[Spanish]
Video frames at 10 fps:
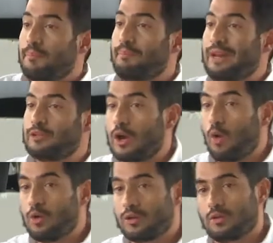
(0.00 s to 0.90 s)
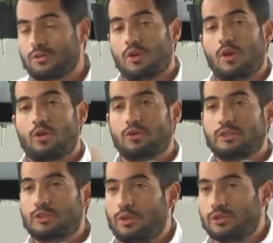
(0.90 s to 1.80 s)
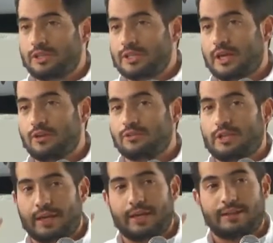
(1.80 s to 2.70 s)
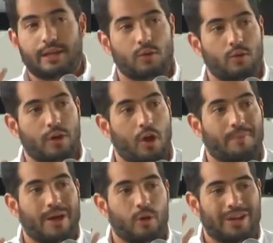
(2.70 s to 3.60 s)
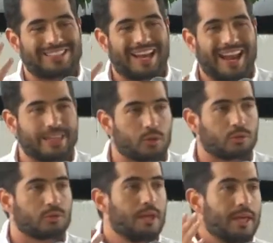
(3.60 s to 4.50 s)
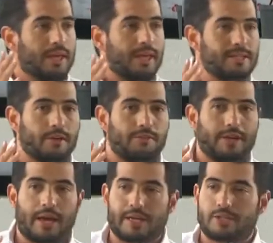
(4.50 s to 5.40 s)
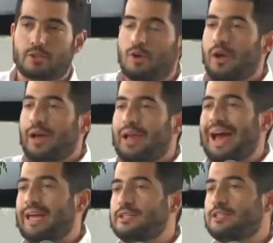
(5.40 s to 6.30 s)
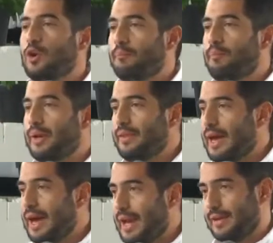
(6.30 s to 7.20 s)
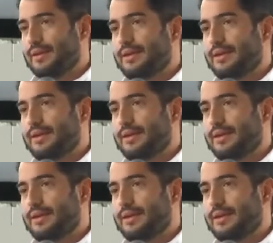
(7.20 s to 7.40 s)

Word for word: pero segundo, unos estudios y diseños tienen que tener un grado de madurez alto. ¿Qué significa eso? La gestión predial